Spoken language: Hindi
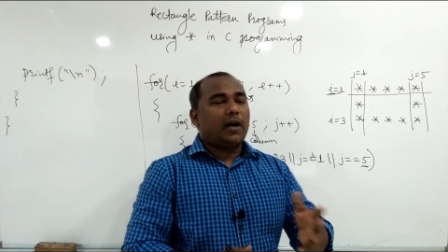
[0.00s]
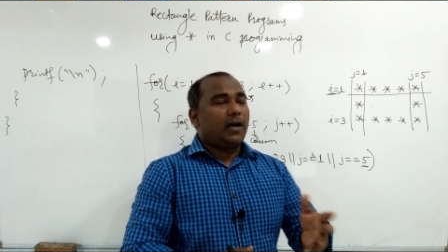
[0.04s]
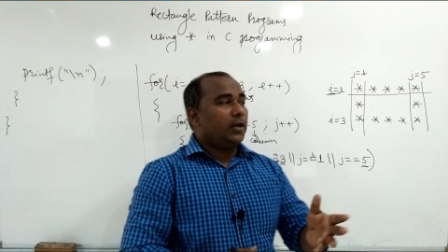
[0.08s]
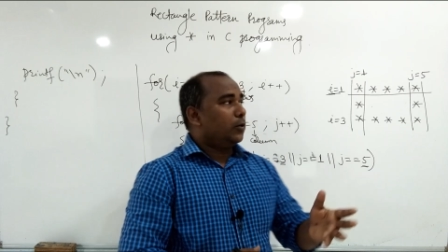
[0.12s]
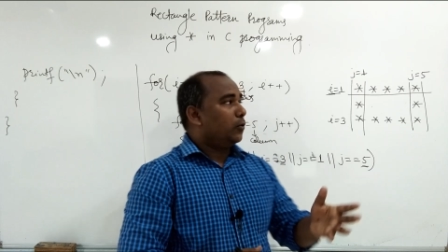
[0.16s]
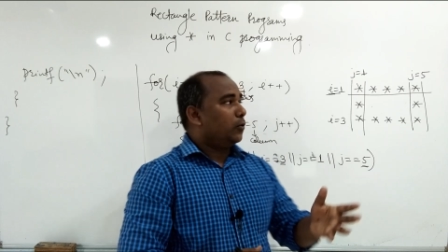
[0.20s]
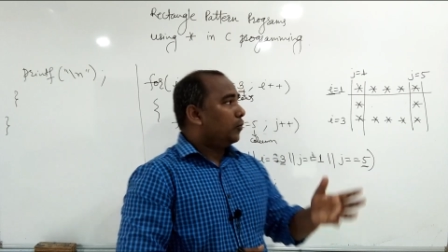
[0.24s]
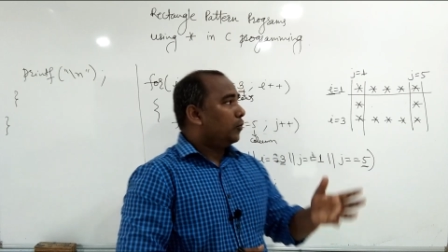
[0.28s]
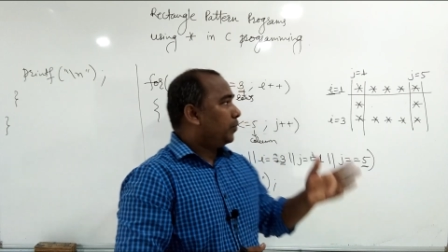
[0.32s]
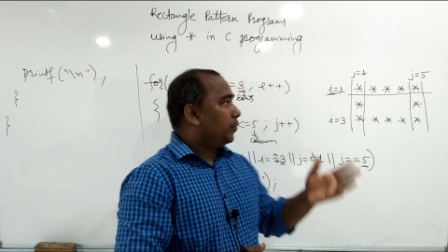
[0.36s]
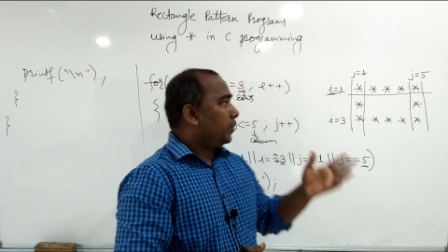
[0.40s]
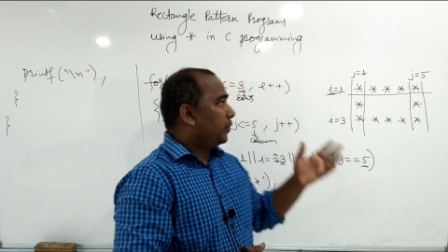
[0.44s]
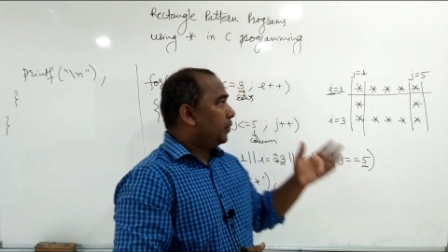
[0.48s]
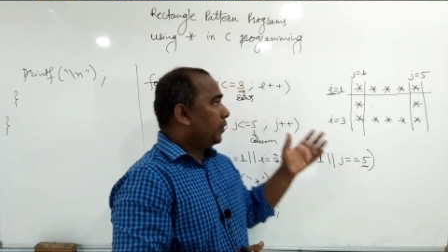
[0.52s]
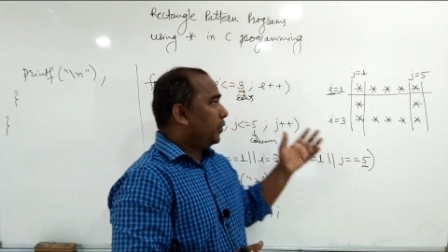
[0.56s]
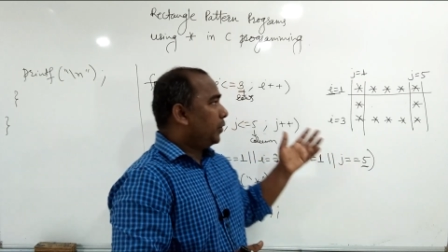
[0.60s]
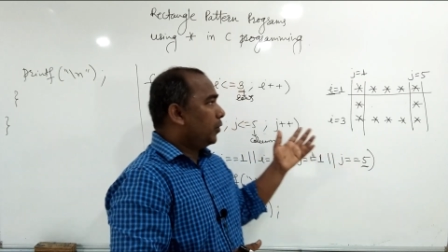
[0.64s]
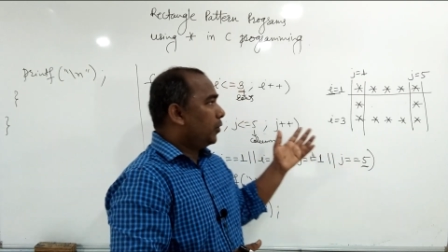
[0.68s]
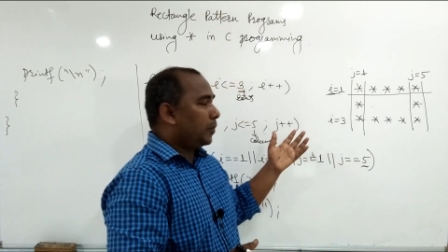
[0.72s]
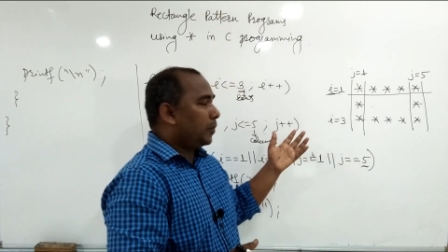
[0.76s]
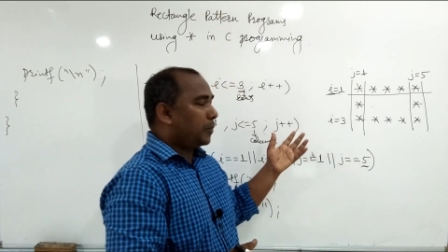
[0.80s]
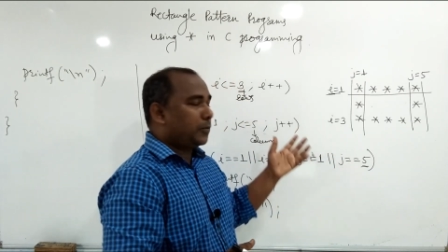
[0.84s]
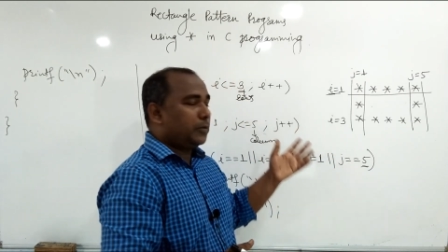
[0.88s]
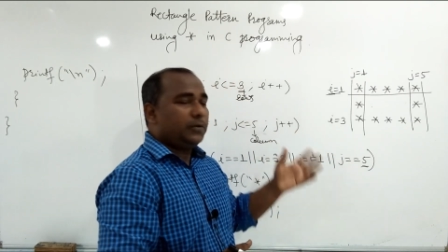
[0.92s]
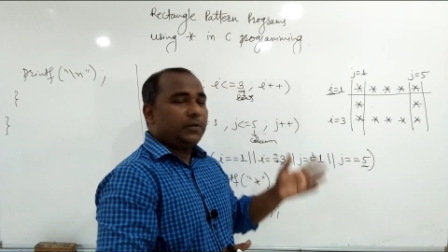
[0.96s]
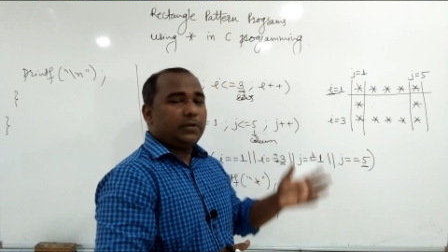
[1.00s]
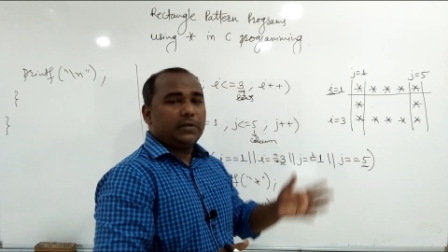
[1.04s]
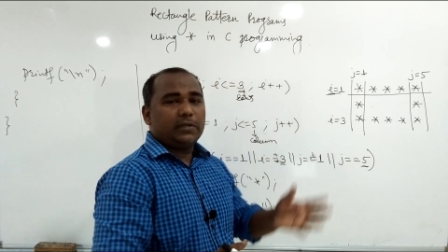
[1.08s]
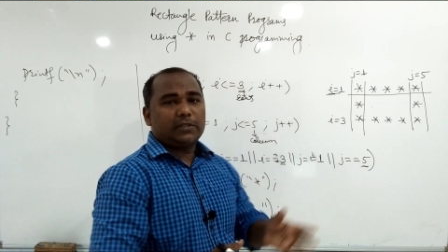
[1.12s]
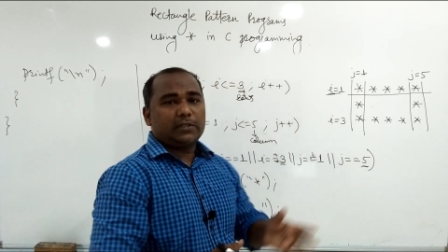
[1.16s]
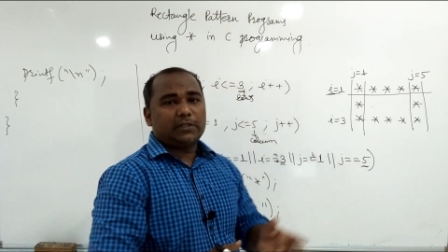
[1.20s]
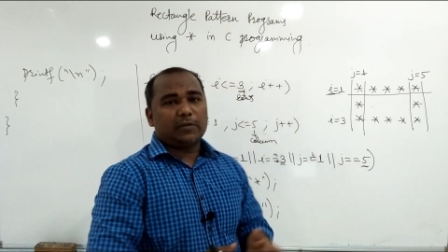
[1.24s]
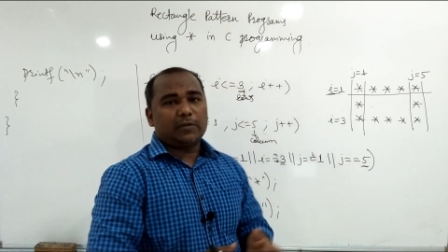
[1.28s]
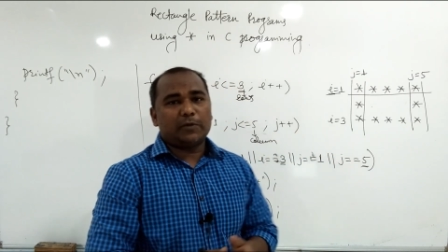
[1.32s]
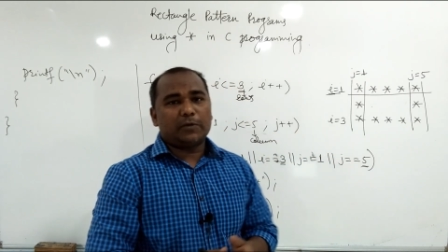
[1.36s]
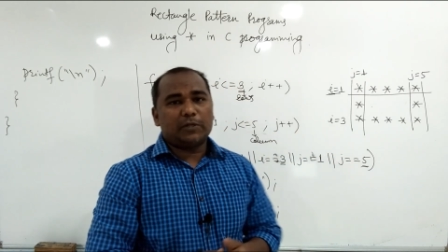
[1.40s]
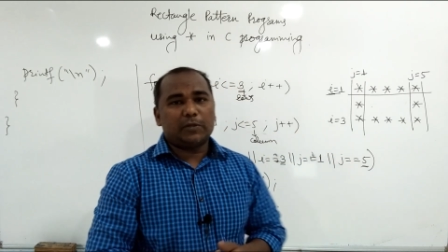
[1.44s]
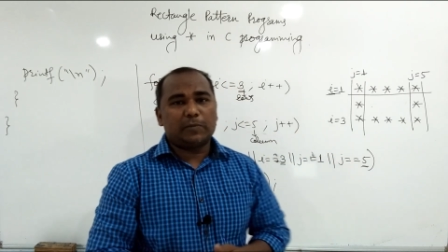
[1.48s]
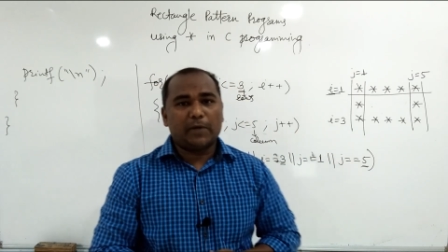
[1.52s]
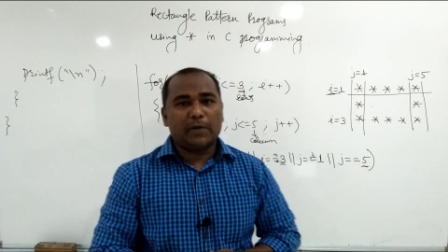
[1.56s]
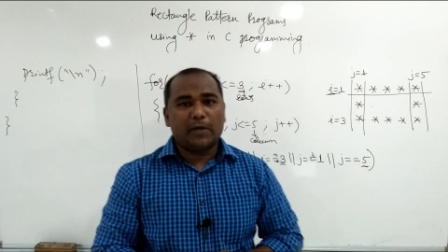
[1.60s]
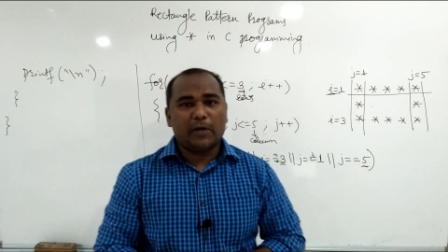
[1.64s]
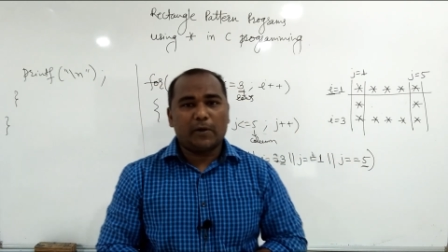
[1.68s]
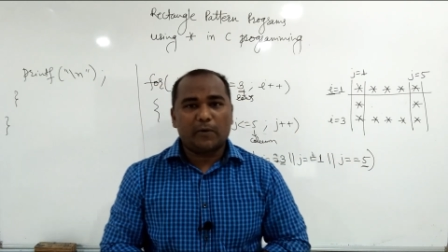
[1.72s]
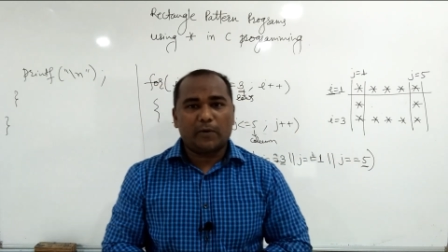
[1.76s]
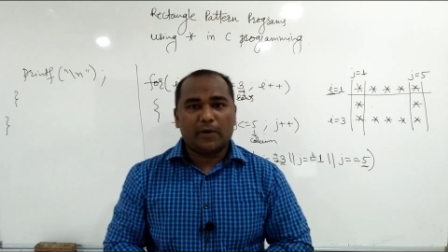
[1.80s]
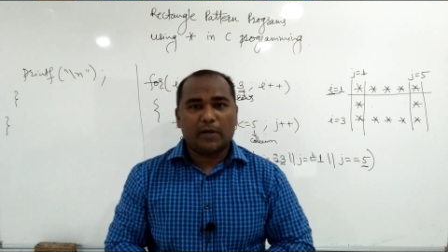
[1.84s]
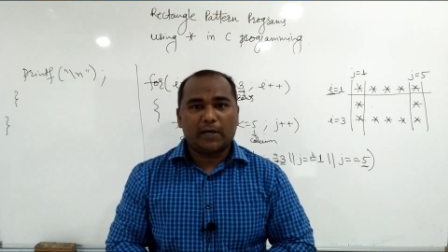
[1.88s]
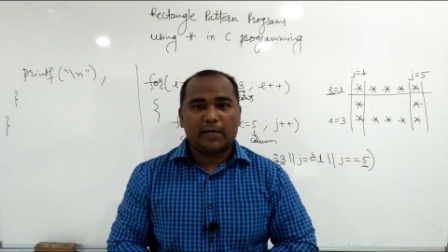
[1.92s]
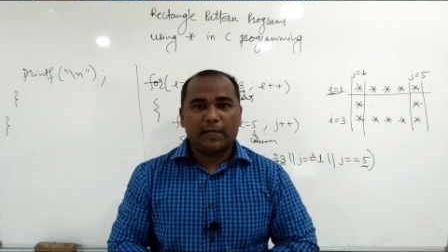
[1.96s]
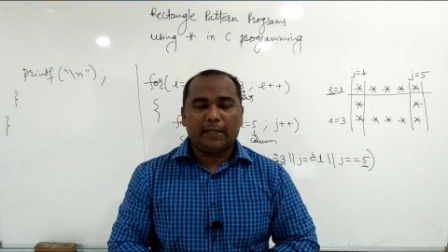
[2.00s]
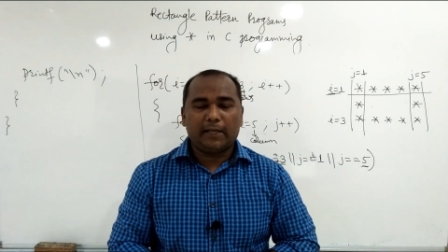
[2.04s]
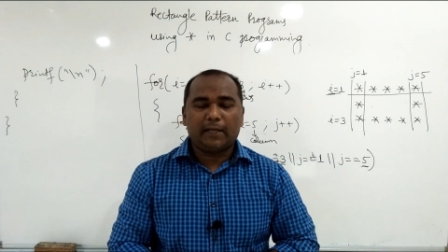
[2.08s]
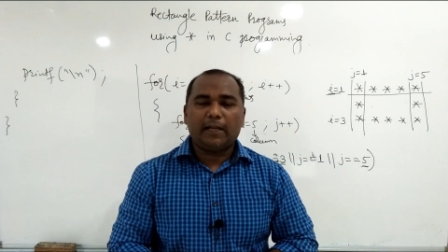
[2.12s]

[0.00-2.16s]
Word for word: आई होप ये वीडियो आपको समझ में आऊँगा